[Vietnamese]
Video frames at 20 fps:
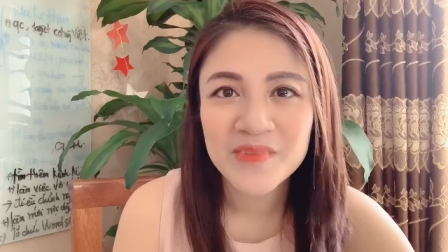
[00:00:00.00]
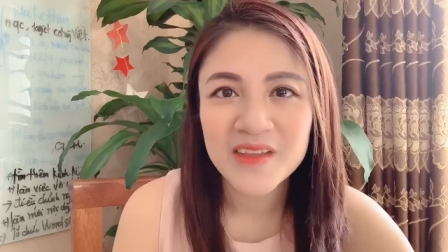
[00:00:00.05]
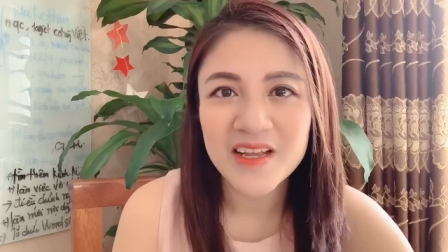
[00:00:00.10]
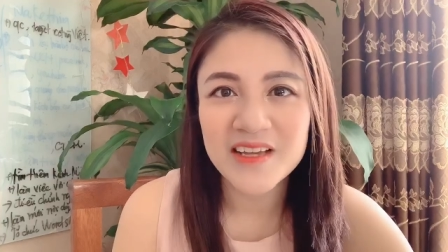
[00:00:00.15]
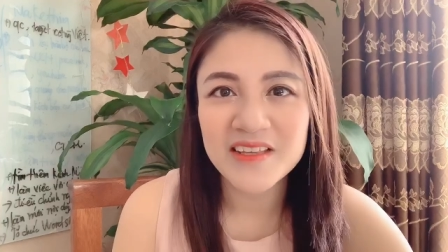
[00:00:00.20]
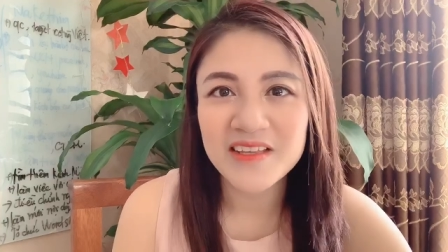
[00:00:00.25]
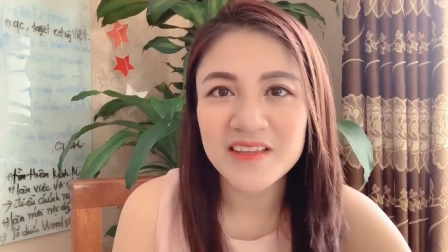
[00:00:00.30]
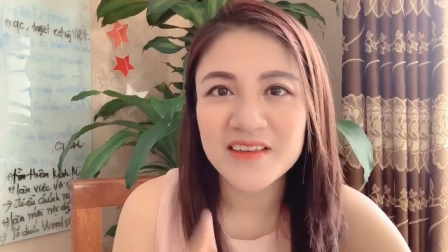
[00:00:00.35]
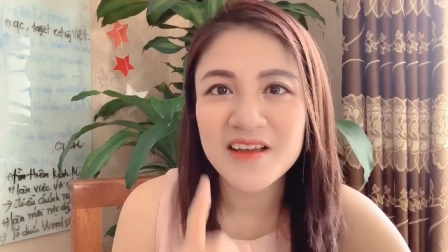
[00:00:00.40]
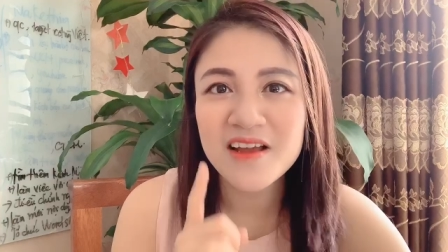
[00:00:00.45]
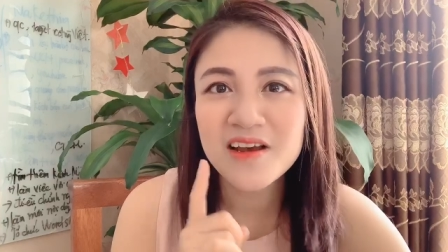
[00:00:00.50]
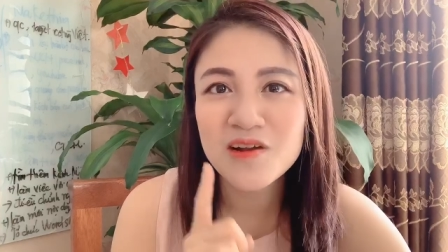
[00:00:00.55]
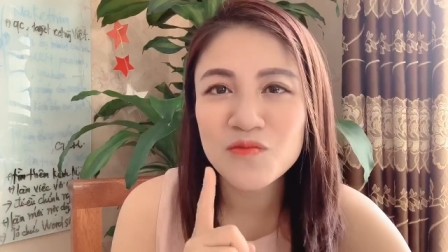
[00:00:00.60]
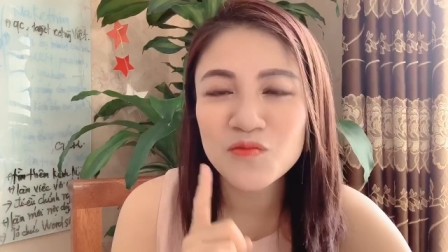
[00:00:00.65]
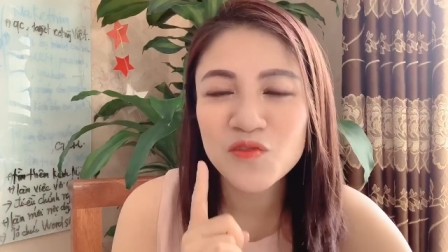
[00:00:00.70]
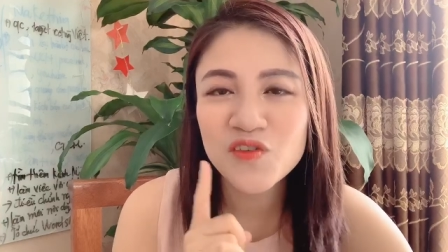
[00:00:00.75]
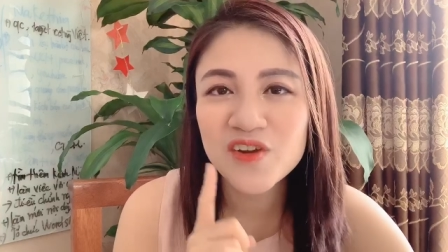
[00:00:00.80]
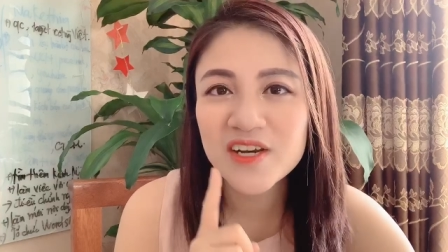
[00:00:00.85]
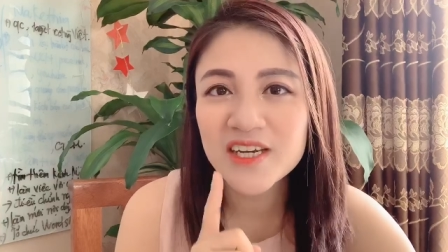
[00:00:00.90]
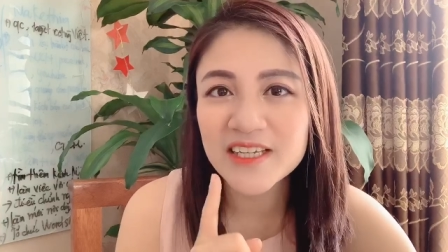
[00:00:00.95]
Thế thì đây là
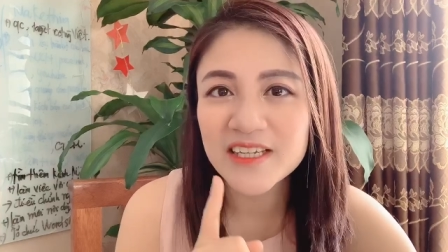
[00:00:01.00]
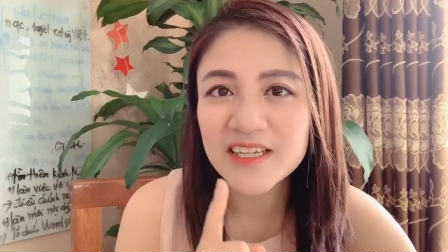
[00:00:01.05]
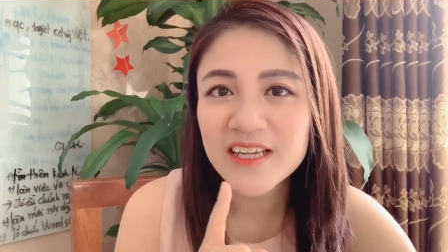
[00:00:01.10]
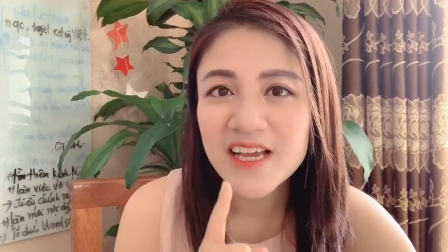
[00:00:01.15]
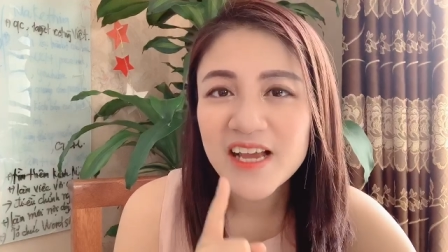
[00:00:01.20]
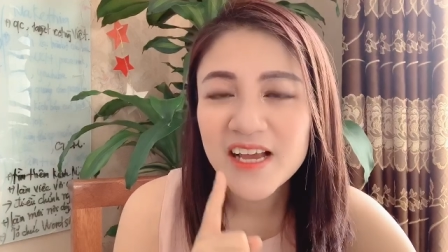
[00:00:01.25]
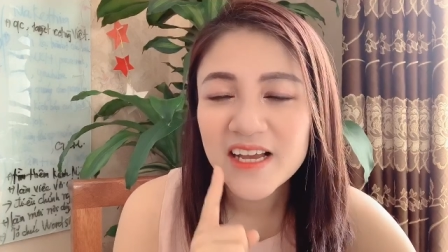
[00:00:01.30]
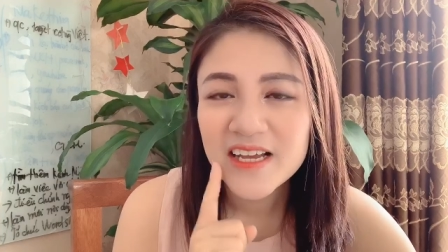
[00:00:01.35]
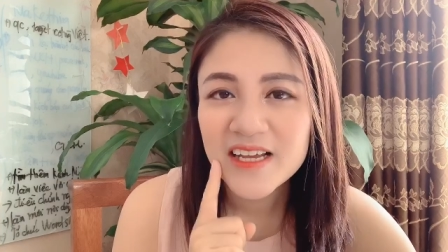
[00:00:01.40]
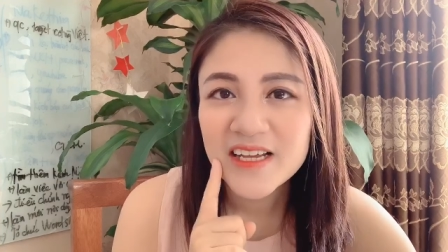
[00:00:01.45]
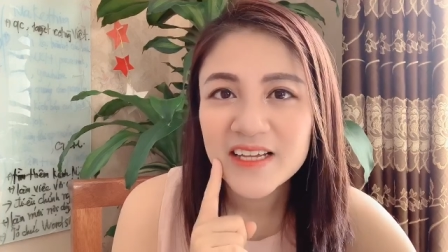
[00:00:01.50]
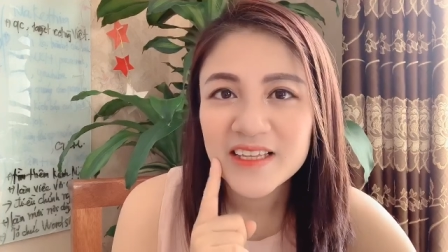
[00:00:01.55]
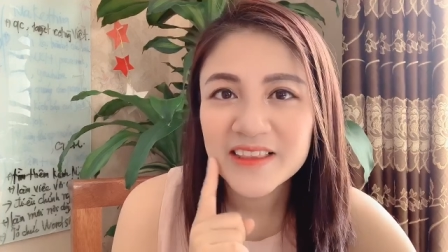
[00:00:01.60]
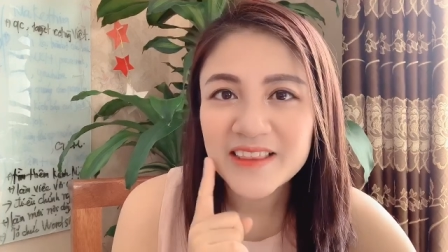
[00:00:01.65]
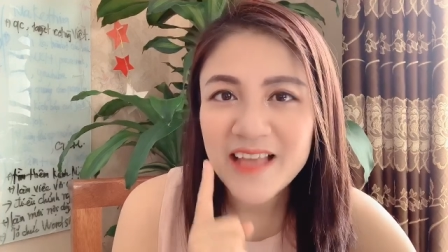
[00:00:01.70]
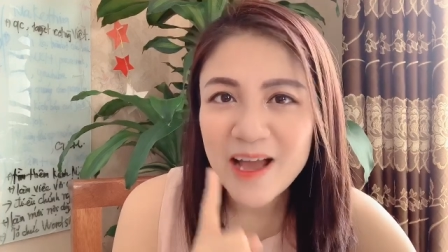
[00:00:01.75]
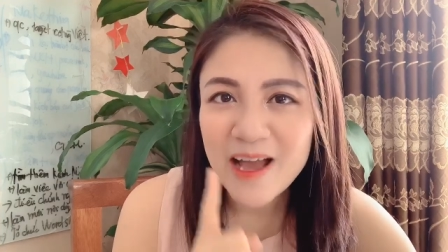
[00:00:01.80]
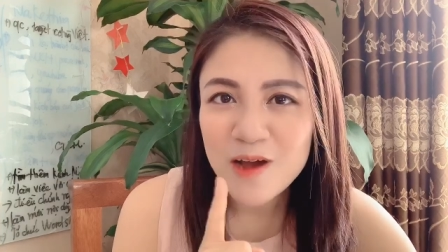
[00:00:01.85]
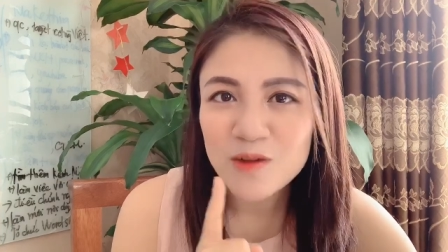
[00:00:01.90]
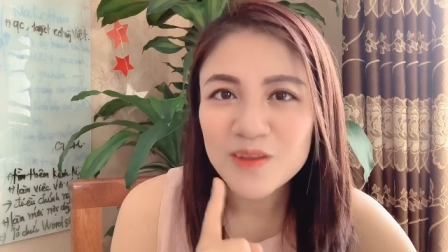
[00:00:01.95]
nguyên lý
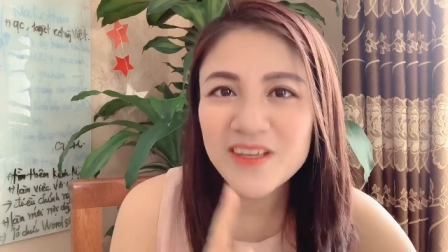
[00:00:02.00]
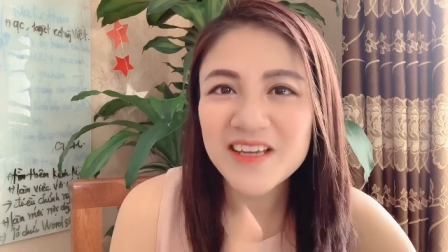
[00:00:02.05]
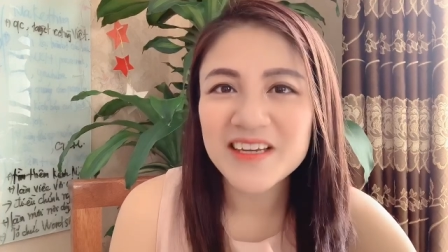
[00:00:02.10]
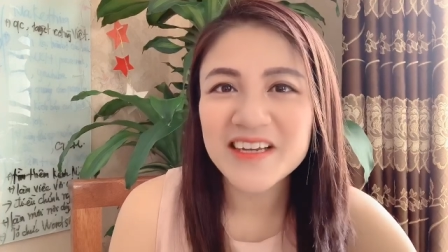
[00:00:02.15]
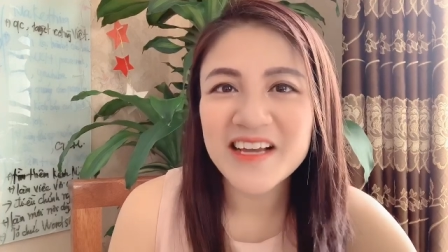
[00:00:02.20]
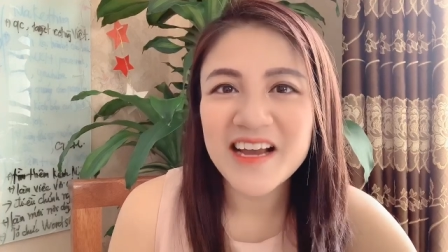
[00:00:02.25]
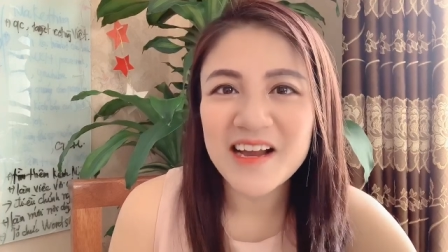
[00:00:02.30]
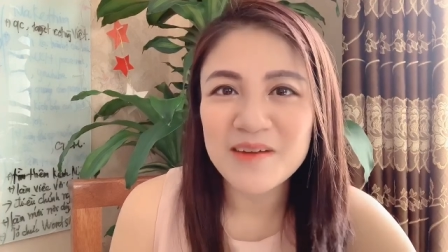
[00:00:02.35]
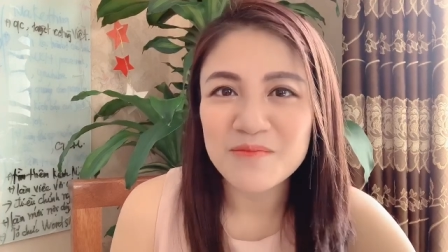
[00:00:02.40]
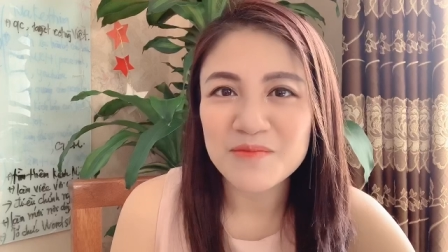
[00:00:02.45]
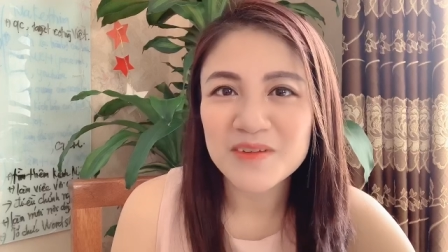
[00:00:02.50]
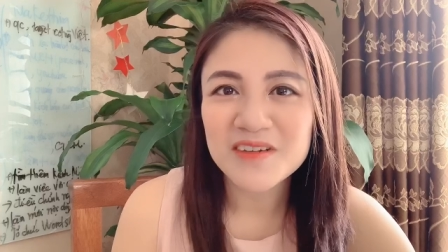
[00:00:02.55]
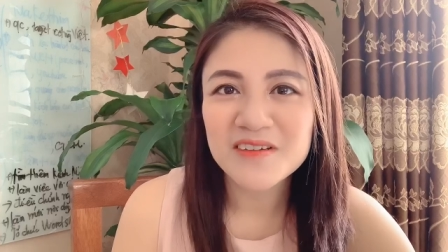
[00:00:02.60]
tạo thiện cảm